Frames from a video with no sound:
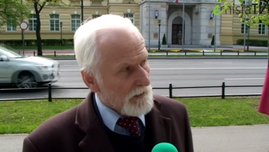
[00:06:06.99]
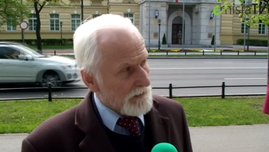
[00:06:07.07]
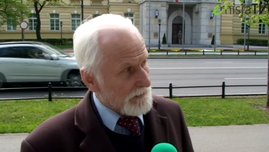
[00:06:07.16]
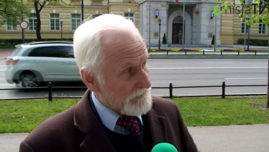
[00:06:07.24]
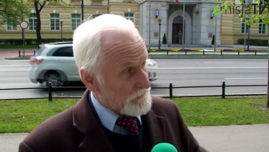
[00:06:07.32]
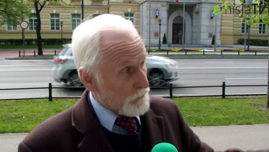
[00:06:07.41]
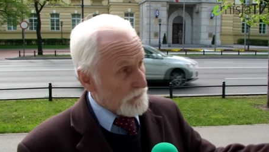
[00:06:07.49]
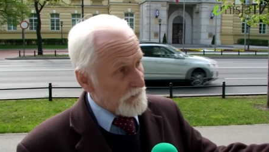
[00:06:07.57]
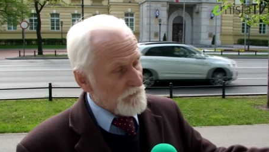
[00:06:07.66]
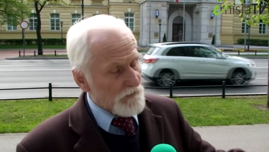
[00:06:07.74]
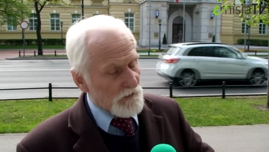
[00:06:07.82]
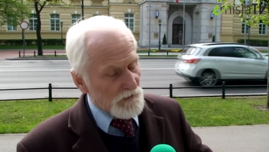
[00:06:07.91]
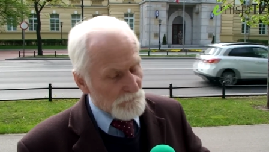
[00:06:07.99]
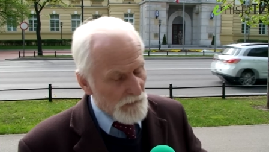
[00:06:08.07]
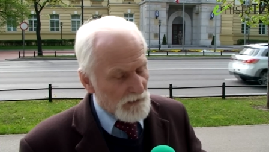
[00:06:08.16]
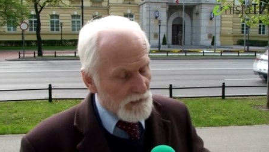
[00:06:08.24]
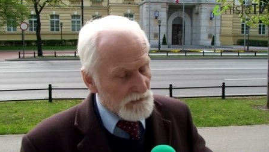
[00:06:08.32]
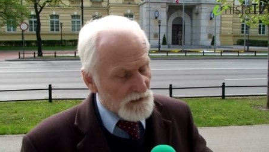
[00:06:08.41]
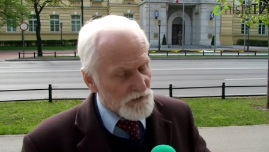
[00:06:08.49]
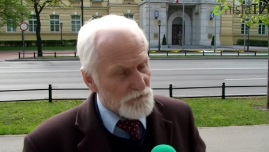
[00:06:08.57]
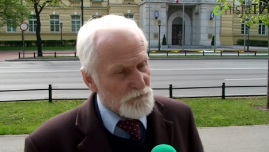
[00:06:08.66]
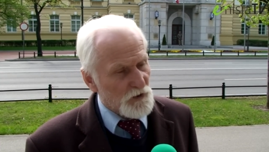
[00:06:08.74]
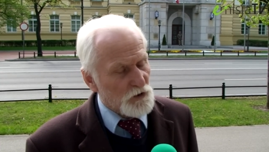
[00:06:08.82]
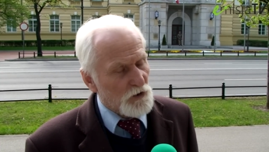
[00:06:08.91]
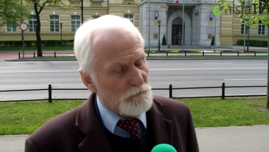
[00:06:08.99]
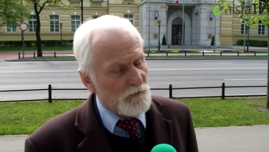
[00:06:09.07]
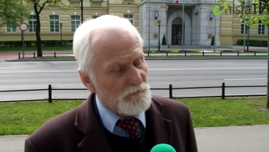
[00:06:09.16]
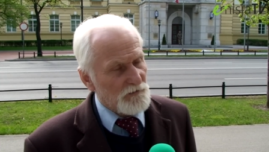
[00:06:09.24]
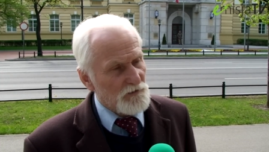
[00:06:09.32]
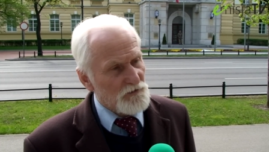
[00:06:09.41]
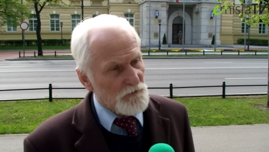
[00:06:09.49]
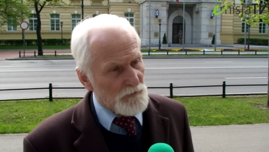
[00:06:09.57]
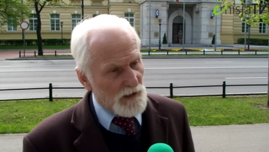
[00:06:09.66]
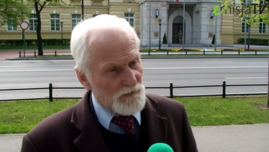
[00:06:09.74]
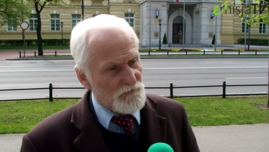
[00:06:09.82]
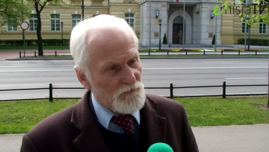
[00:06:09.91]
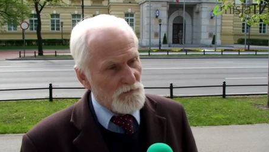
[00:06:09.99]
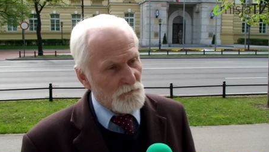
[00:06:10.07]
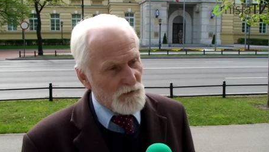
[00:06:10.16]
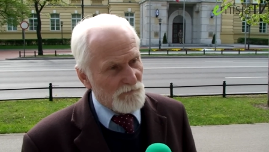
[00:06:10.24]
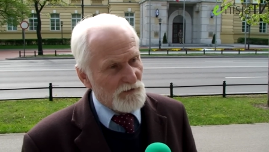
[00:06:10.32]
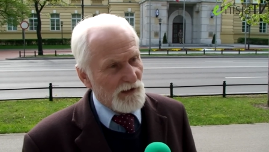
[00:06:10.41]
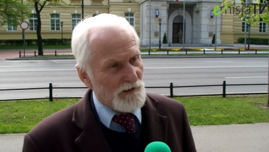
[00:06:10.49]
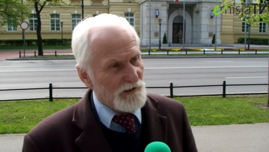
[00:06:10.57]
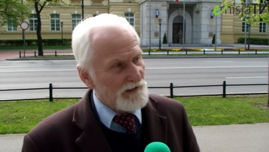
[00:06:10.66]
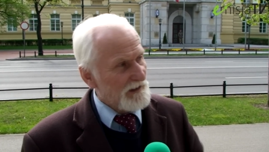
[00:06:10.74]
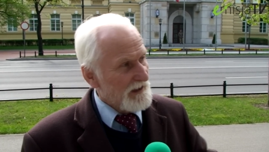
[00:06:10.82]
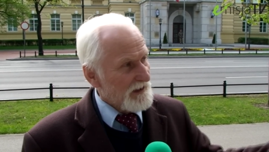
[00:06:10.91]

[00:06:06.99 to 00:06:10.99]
E, z drugiej strony media też przykro powiedzieć, miast, prawda,